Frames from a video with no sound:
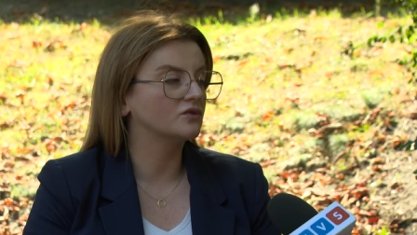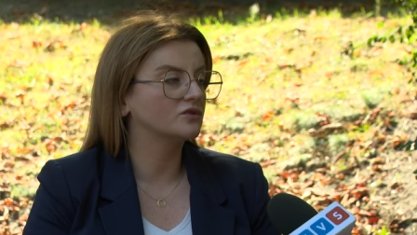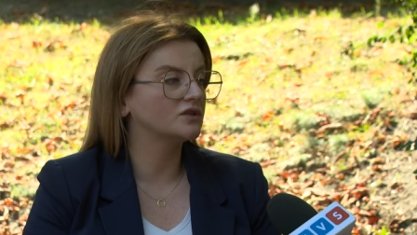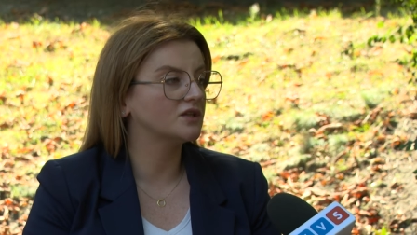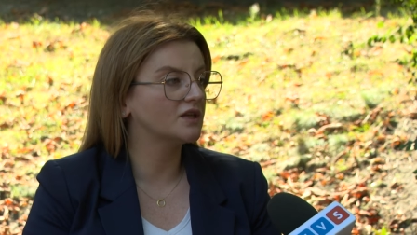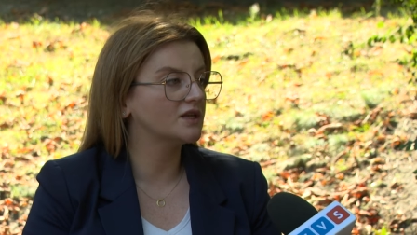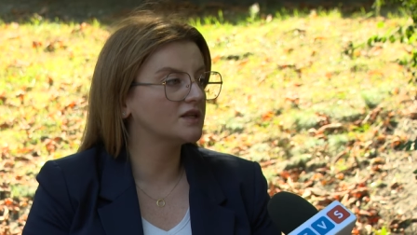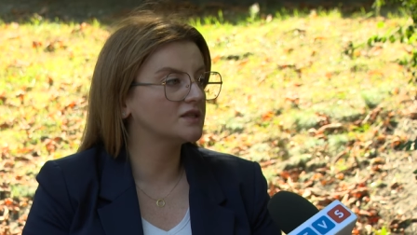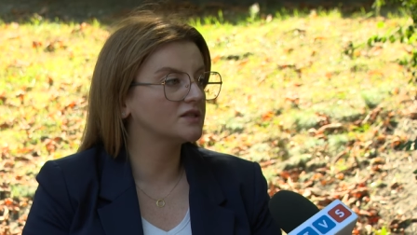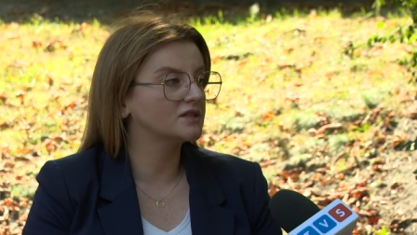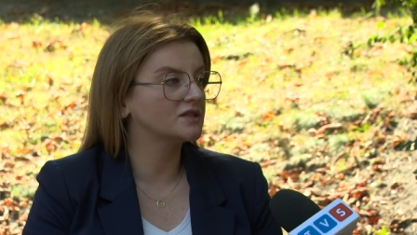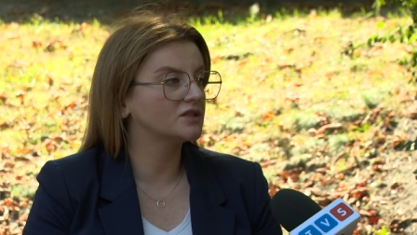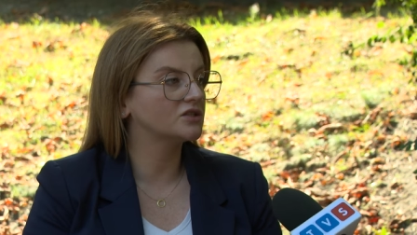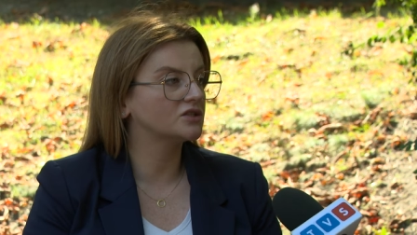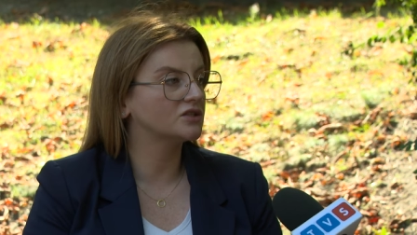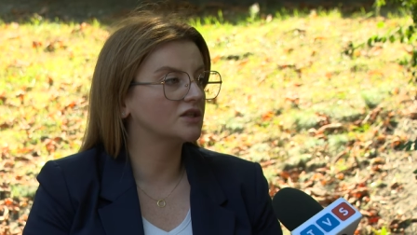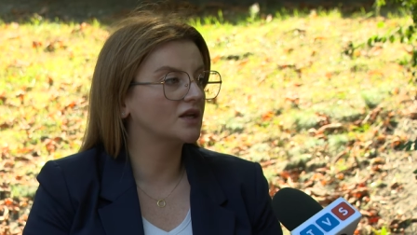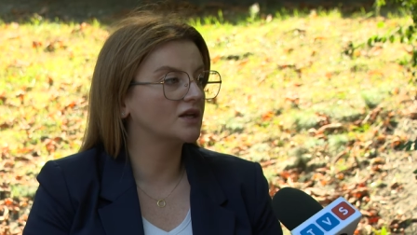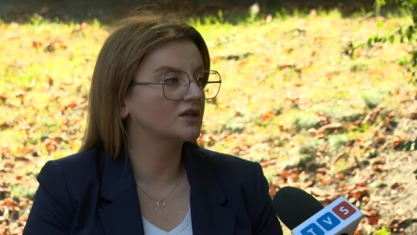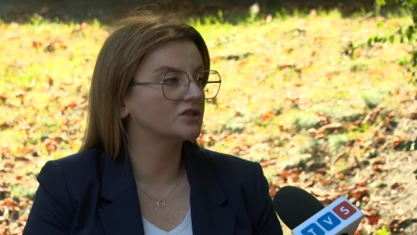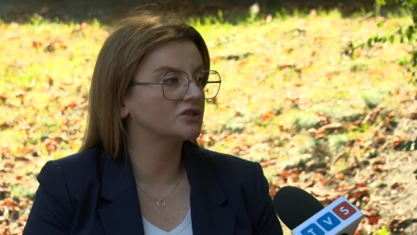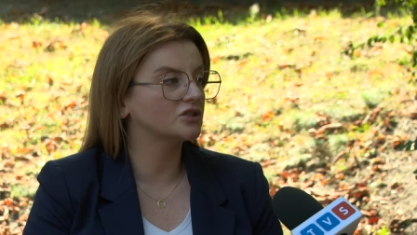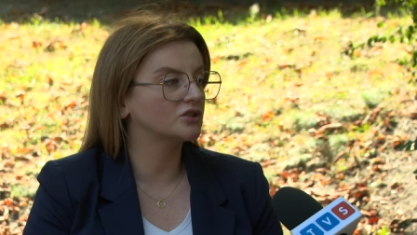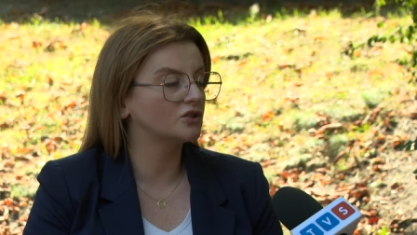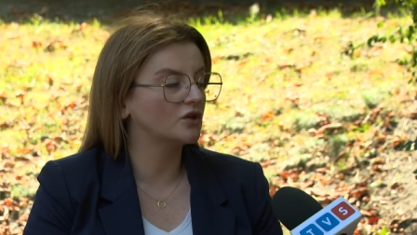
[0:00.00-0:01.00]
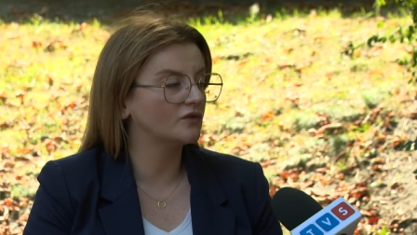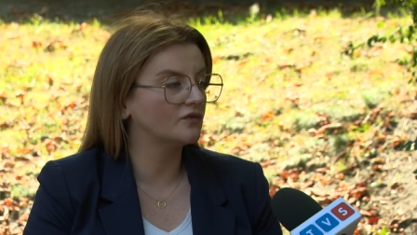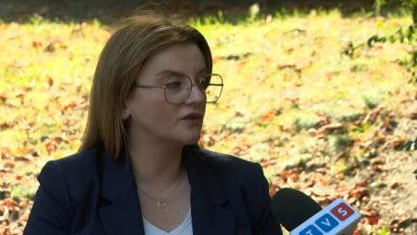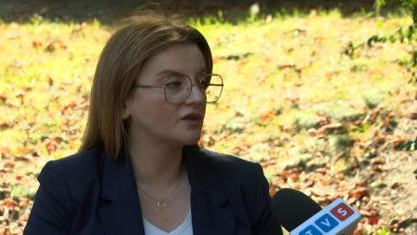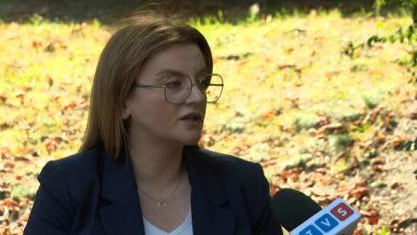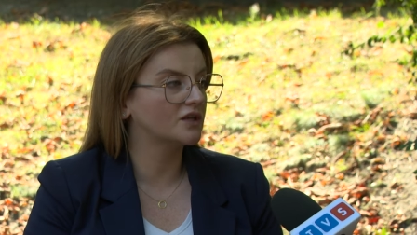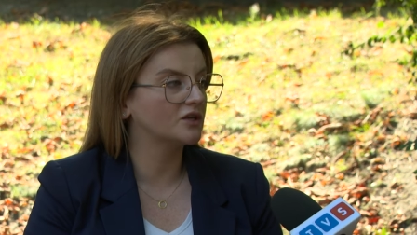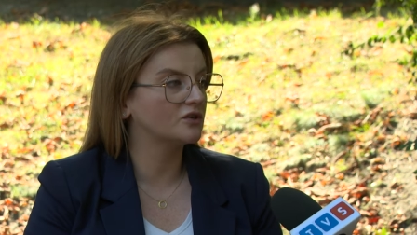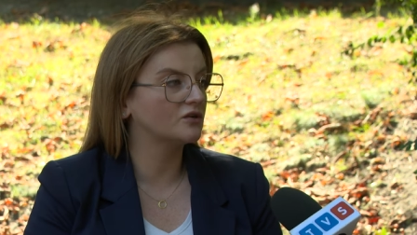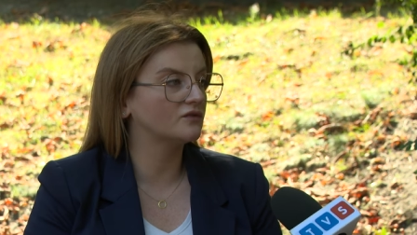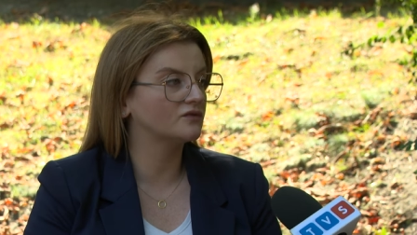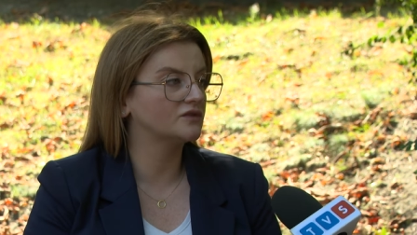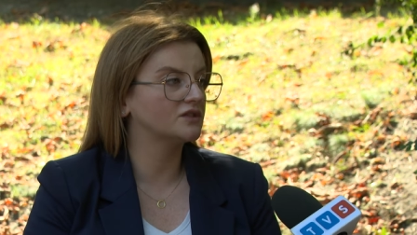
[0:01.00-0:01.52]
To nie jest też tak, że nowe
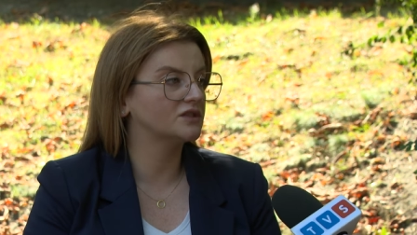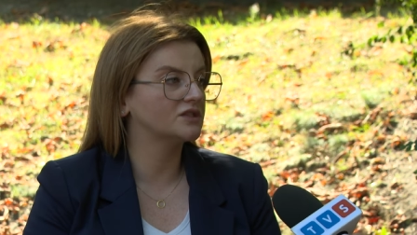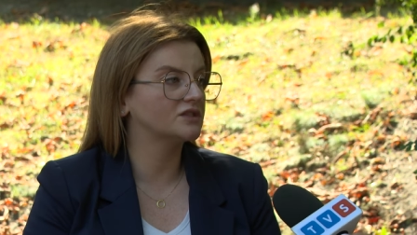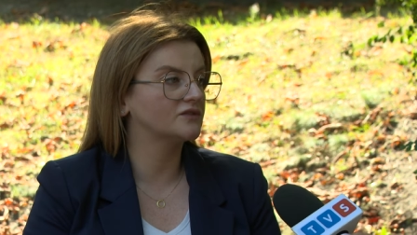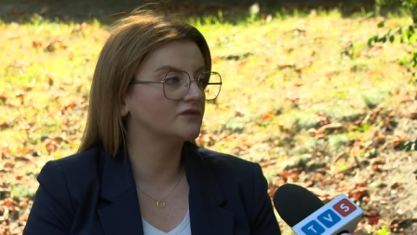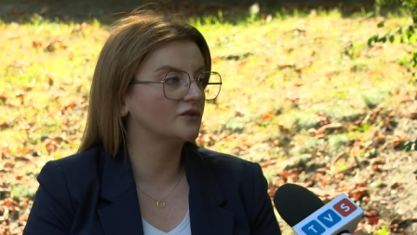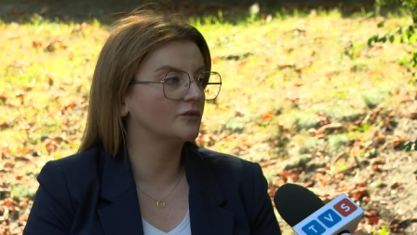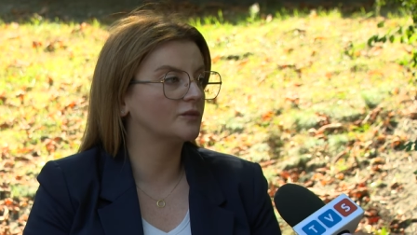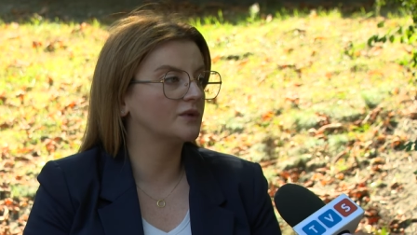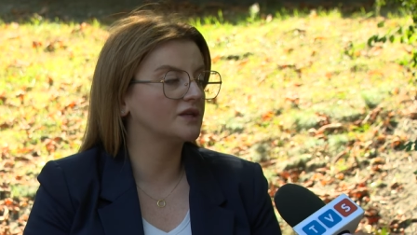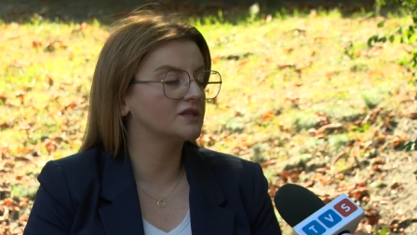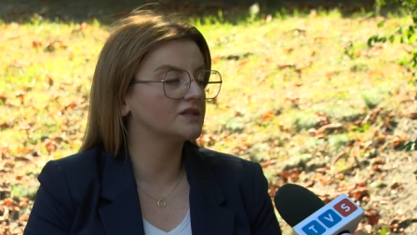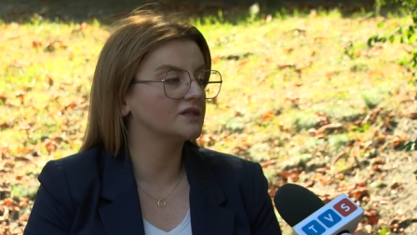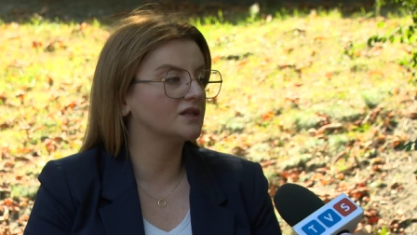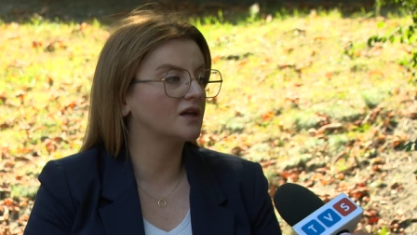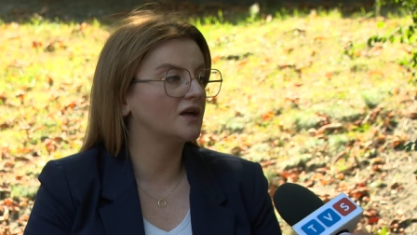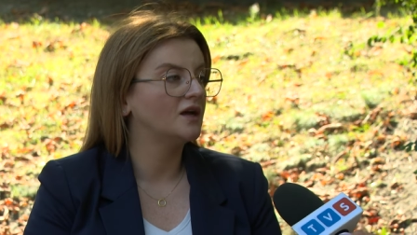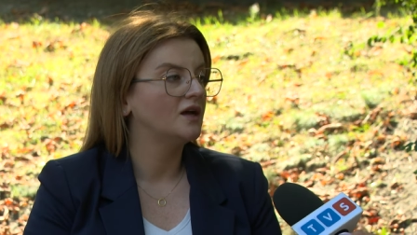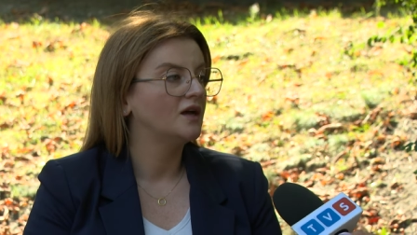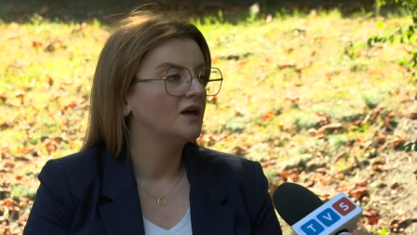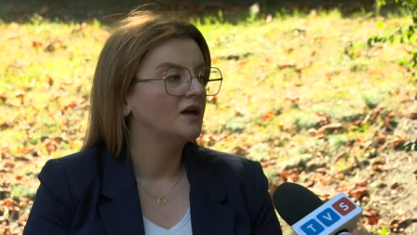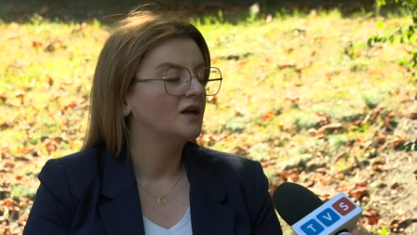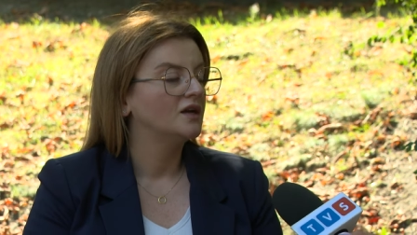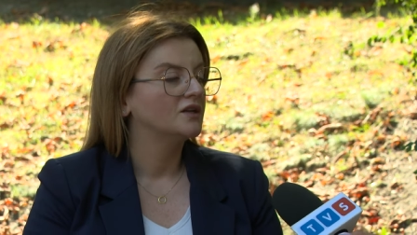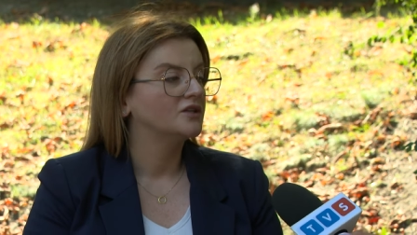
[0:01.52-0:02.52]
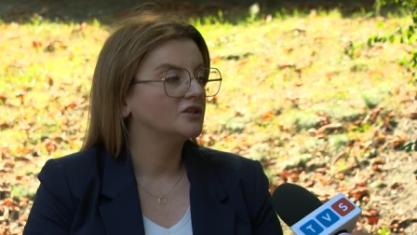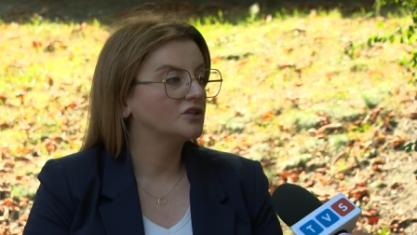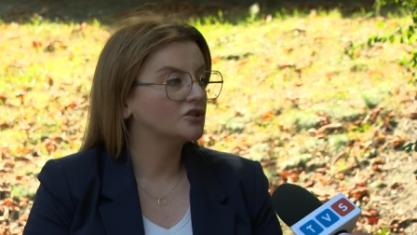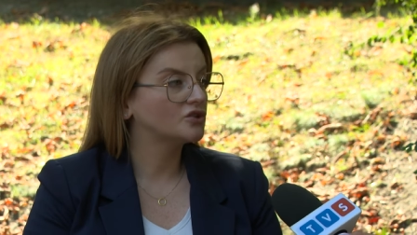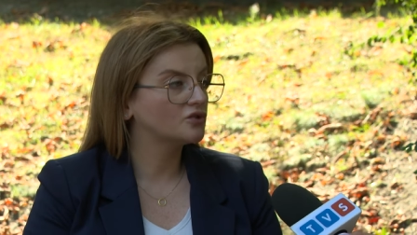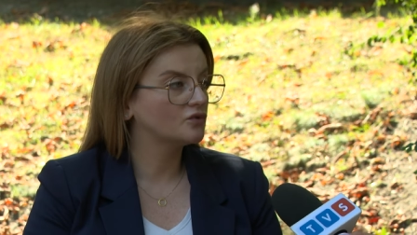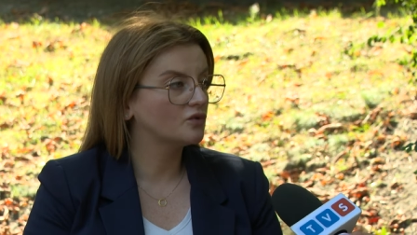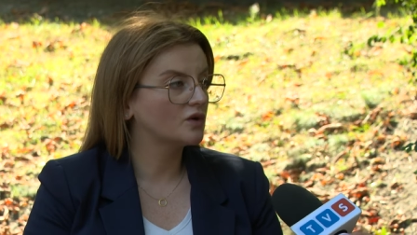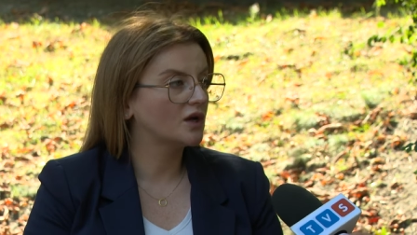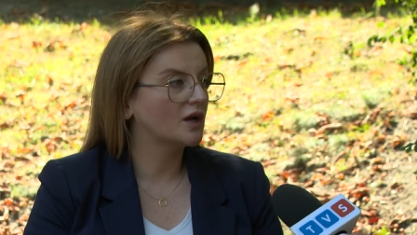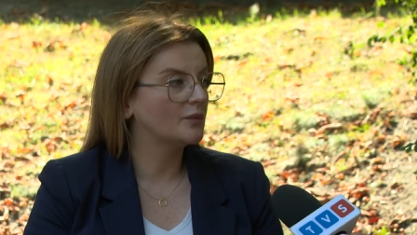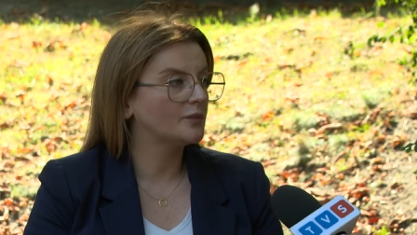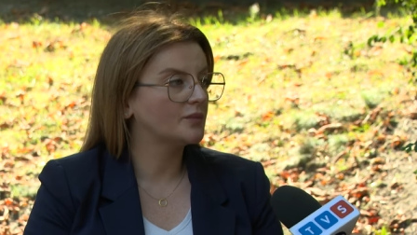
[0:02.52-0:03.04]
kierownictwo miasta nie
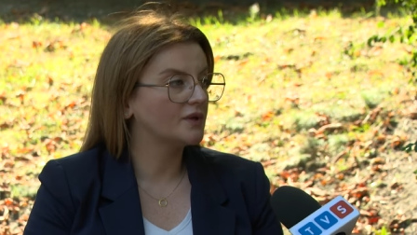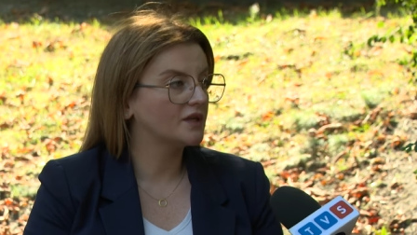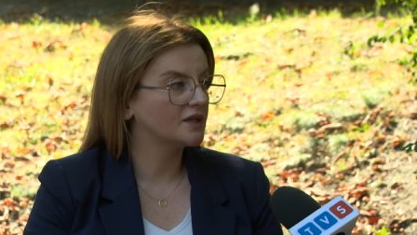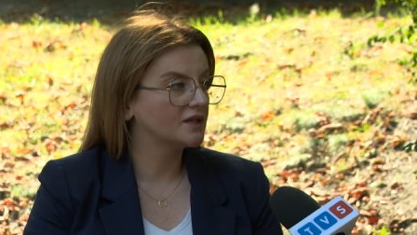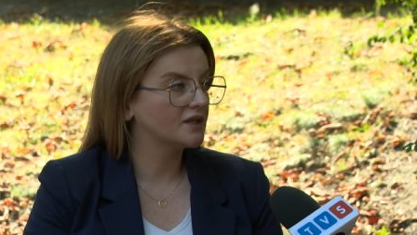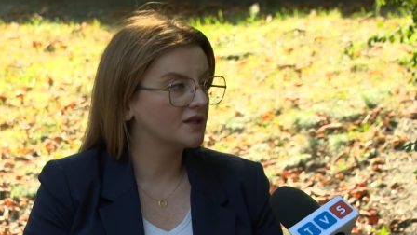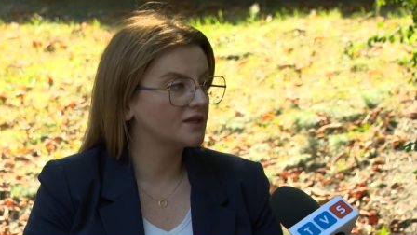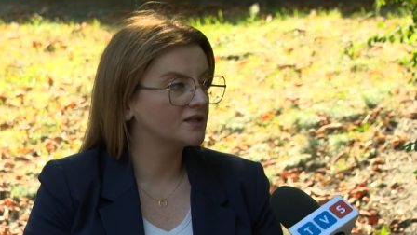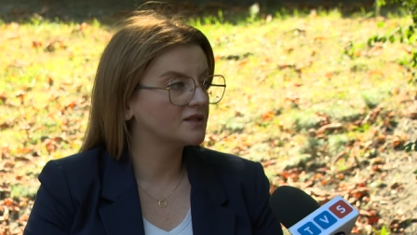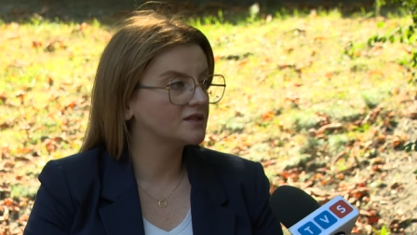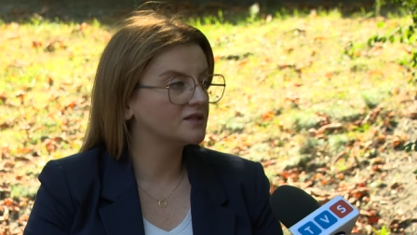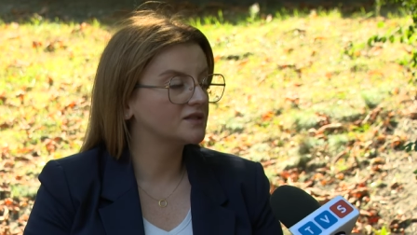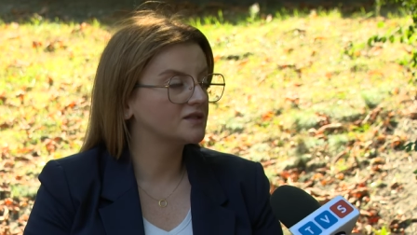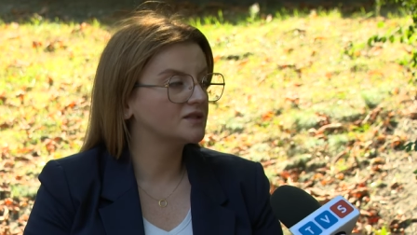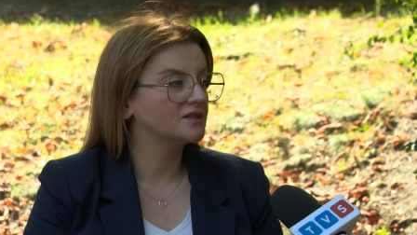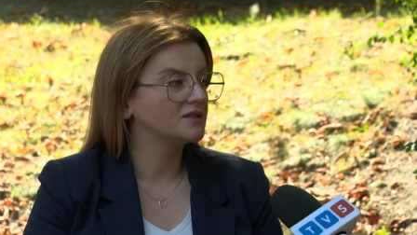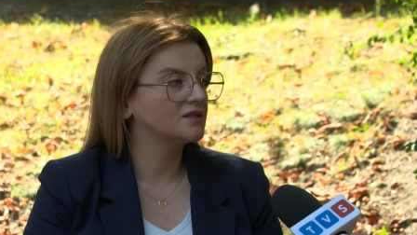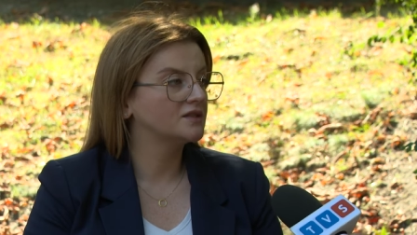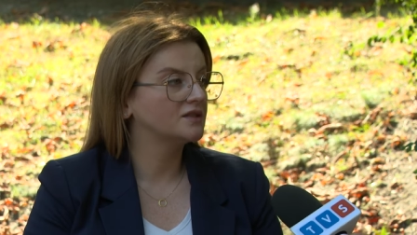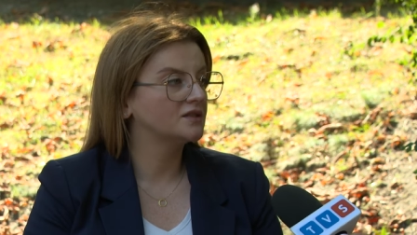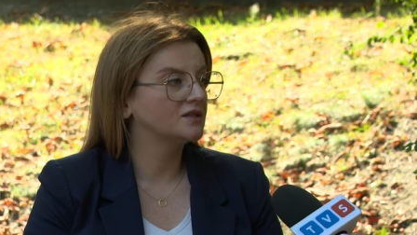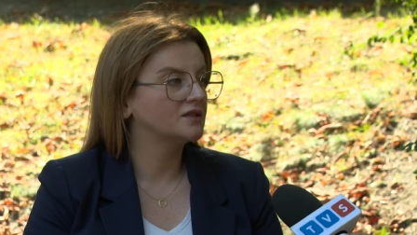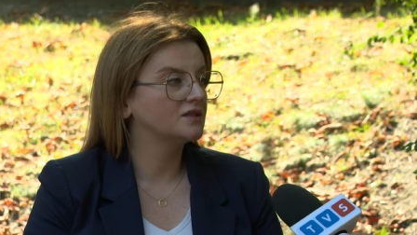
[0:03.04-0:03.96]
szuka pieniędzy